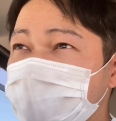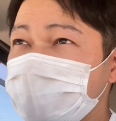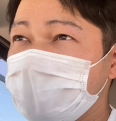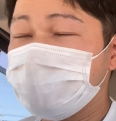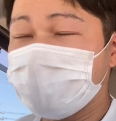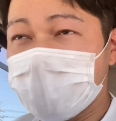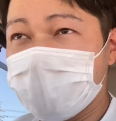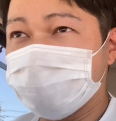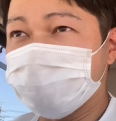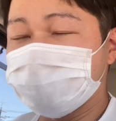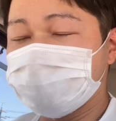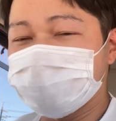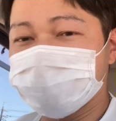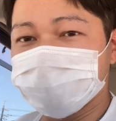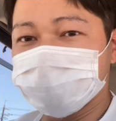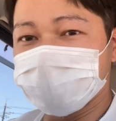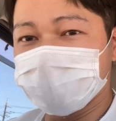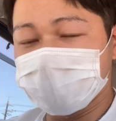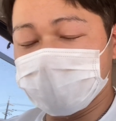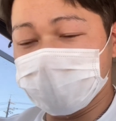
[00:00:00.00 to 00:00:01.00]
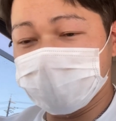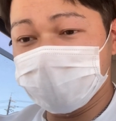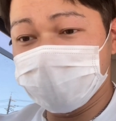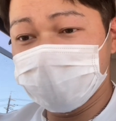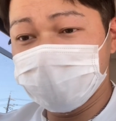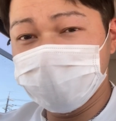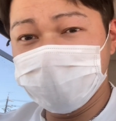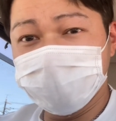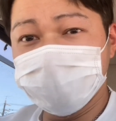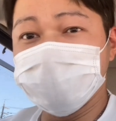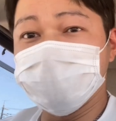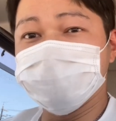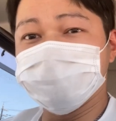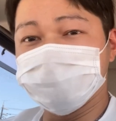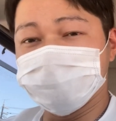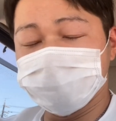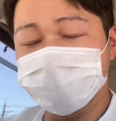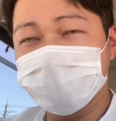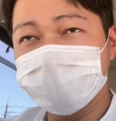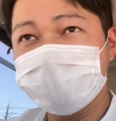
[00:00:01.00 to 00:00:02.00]
これまあもちろん絶対いいんです
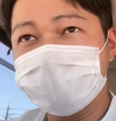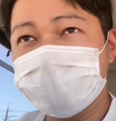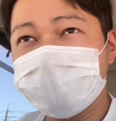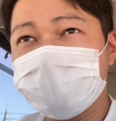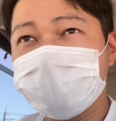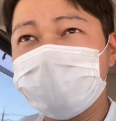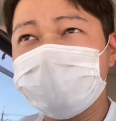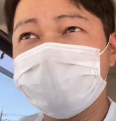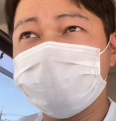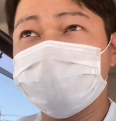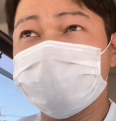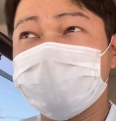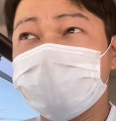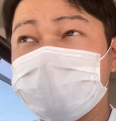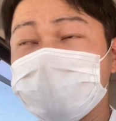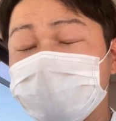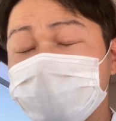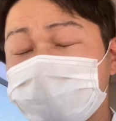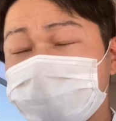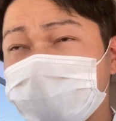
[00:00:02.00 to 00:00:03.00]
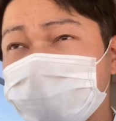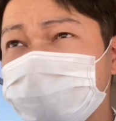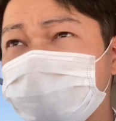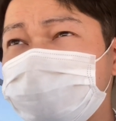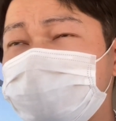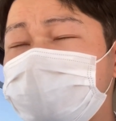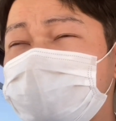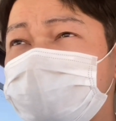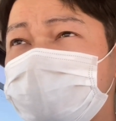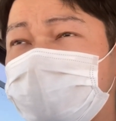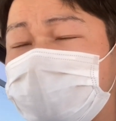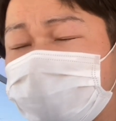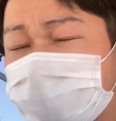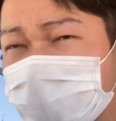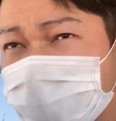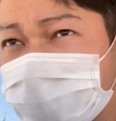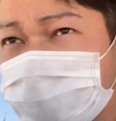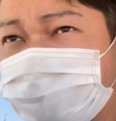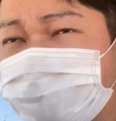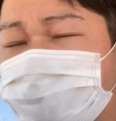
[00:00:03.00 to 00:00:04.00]
よ。絶対勝った方がいいと思うんですけ
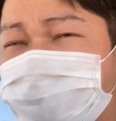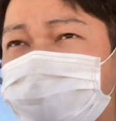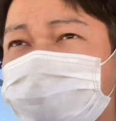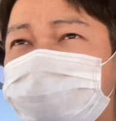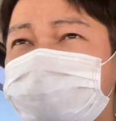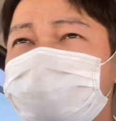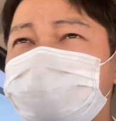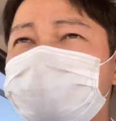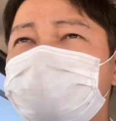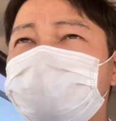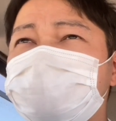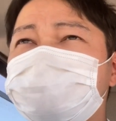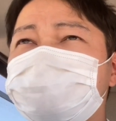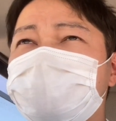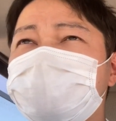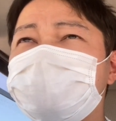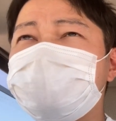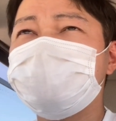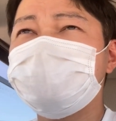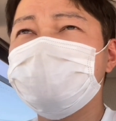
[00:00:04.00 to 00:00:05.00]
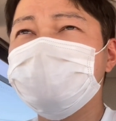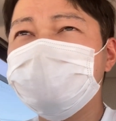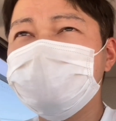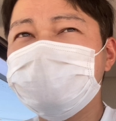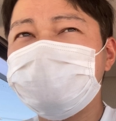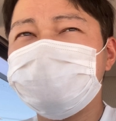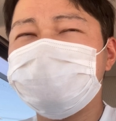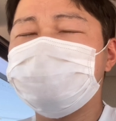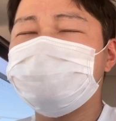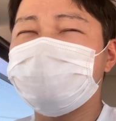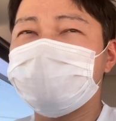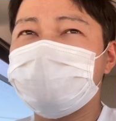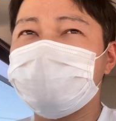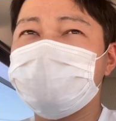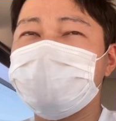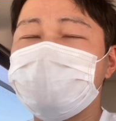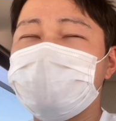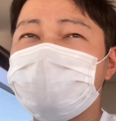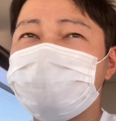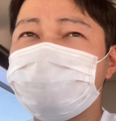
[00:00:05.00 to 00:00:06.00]
ど、まあ、リースの、
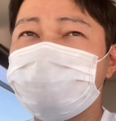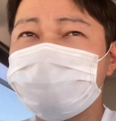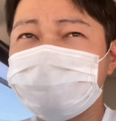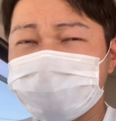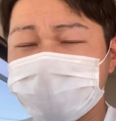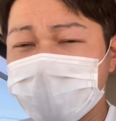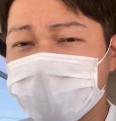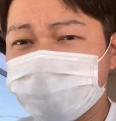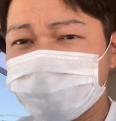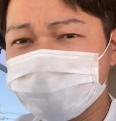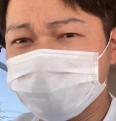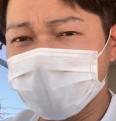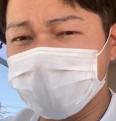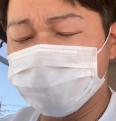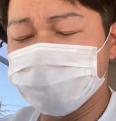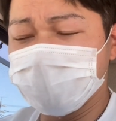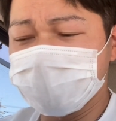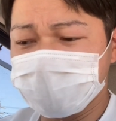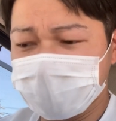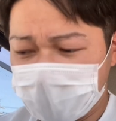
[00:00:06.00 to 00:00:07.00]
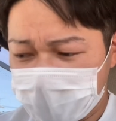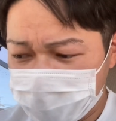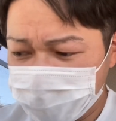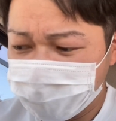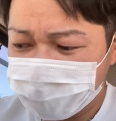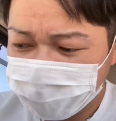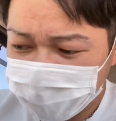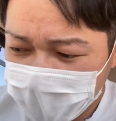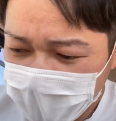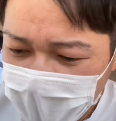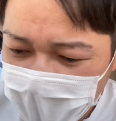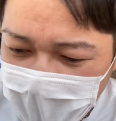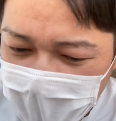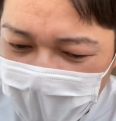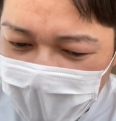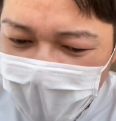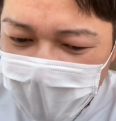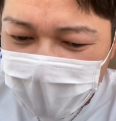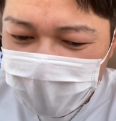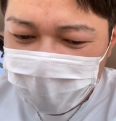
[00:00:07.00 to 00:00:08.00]
えー、特典と言いますか。
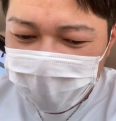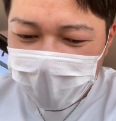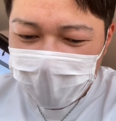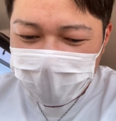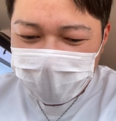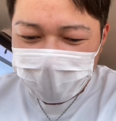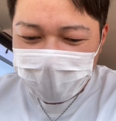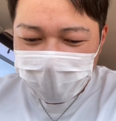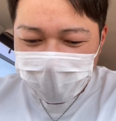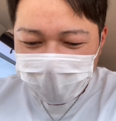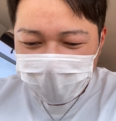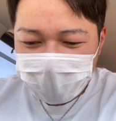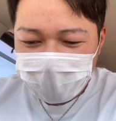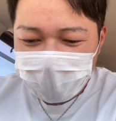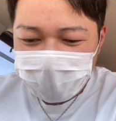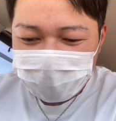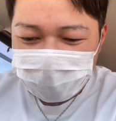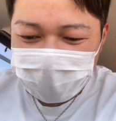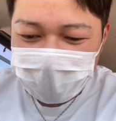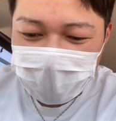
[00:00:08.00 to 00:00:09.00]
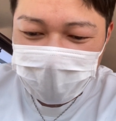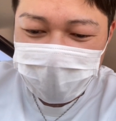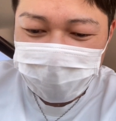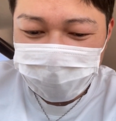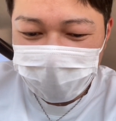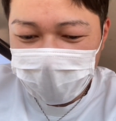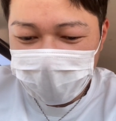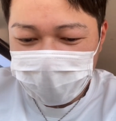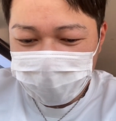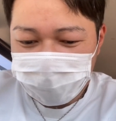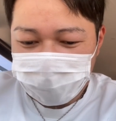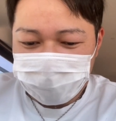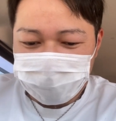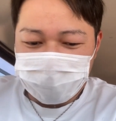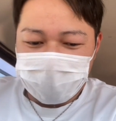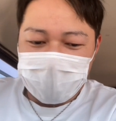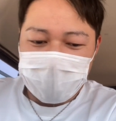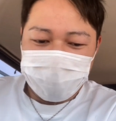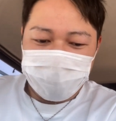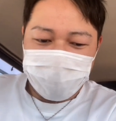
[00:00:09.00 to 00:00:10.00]
まあ、なんでリースがいいのかっていう
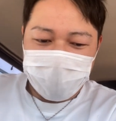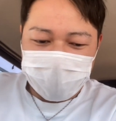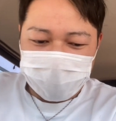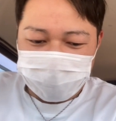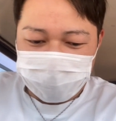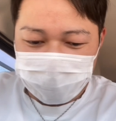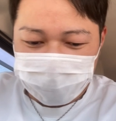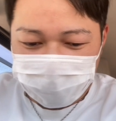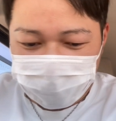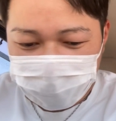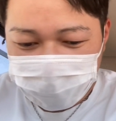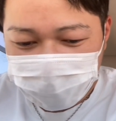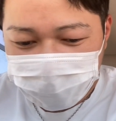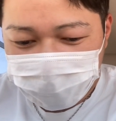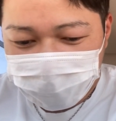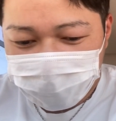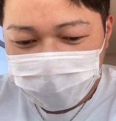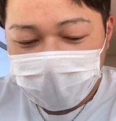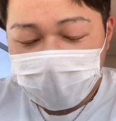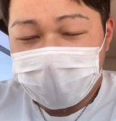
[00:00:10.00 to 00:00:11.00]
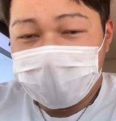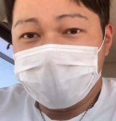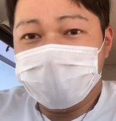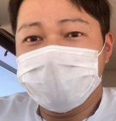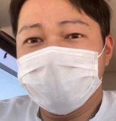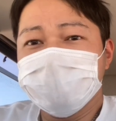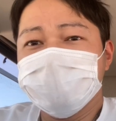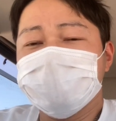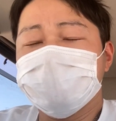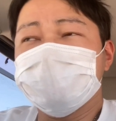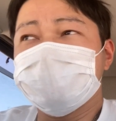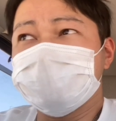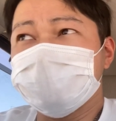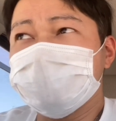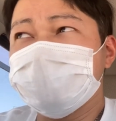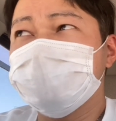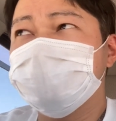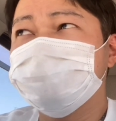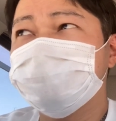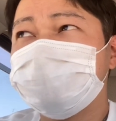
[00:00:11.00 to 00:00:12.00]
と、やっぱりその、お金がない方、
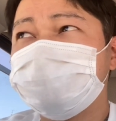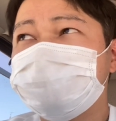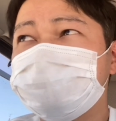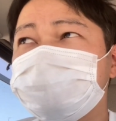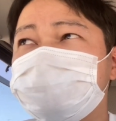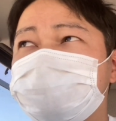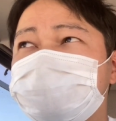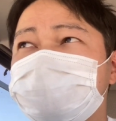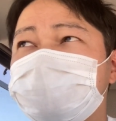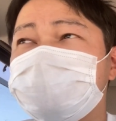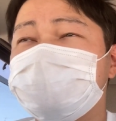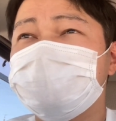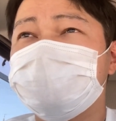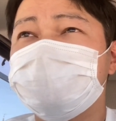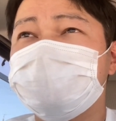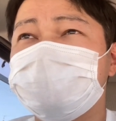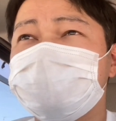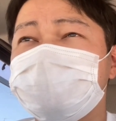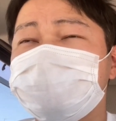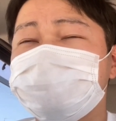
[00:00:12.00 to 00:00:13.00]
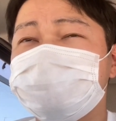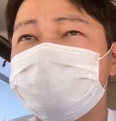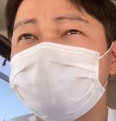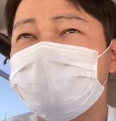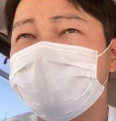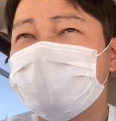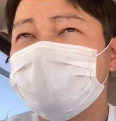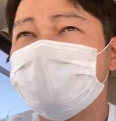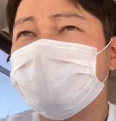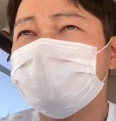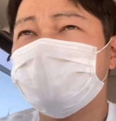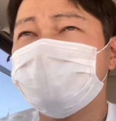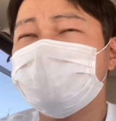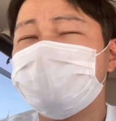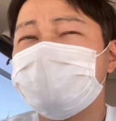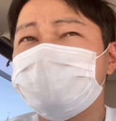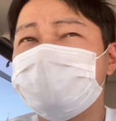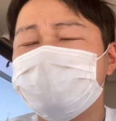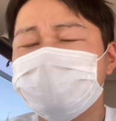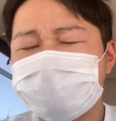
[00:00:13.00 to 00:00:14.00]
今すぐ、えー、手持ちがない
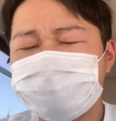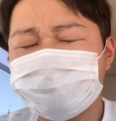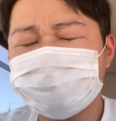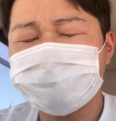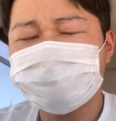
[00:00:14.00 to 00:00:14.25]
方で、